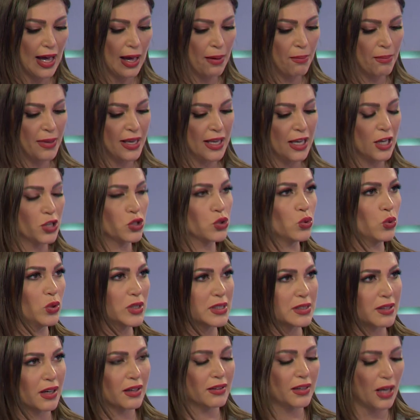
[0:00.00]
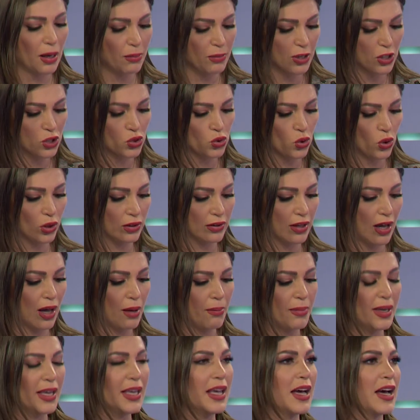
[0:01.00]
أم هي سوء استخدام للسلطة
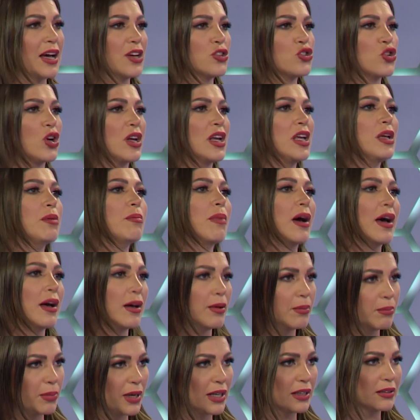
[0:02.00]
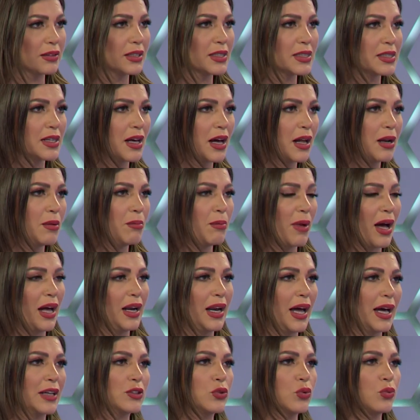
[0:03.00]
أم هي جريمة بالاتصال مع
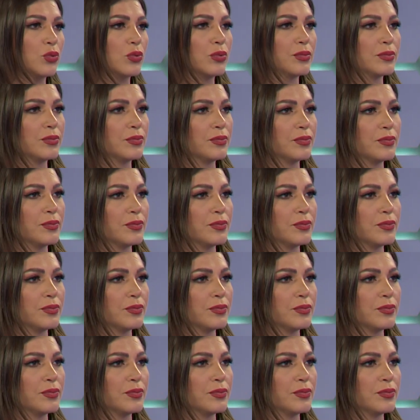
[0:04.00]
العدو نحن